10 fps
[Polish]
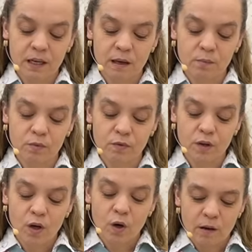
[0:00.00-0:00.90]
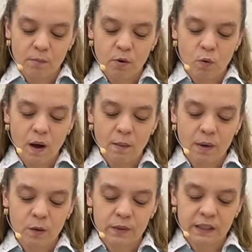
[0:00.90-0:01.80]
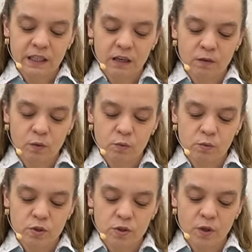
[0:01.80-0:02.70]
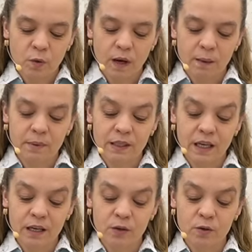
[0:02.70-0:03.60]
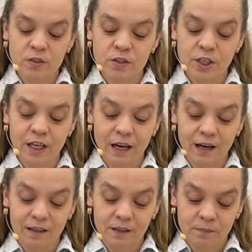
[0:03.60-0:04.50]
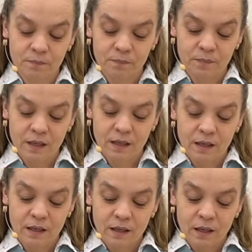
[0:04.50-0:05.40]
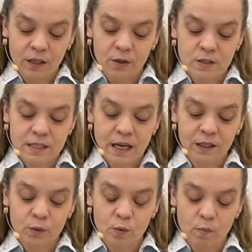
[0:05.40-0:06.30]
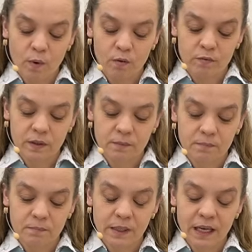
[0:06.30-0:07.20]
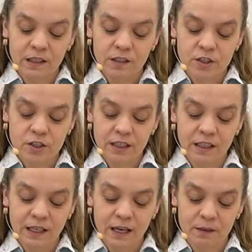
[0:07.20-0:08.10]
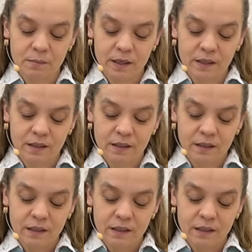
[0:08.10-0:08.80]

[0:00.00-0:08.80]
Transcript: chlebów, połamał i dawał uczniom, aby je rozdzielali. I rozdali tłumowi. Mieli też kilka rybek